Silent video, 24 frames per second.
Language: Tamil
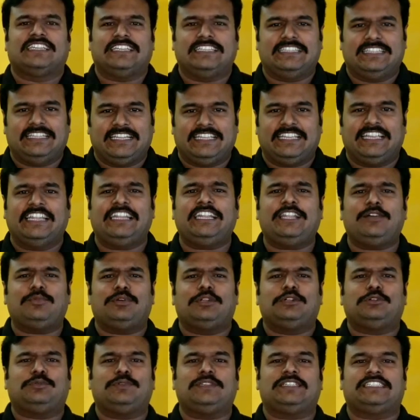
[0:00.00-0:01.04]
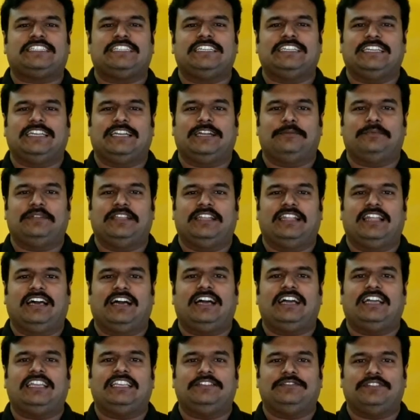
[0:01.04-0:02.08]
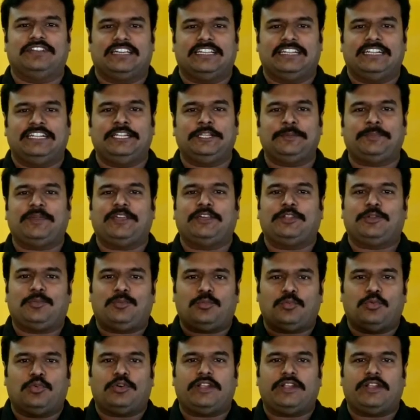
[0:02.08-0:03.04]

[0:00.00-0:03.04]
இதில் என்ன ஒரு ட்விஸ்ட்டு அப்படின்னா இவங்க ரெண்டு பேரும்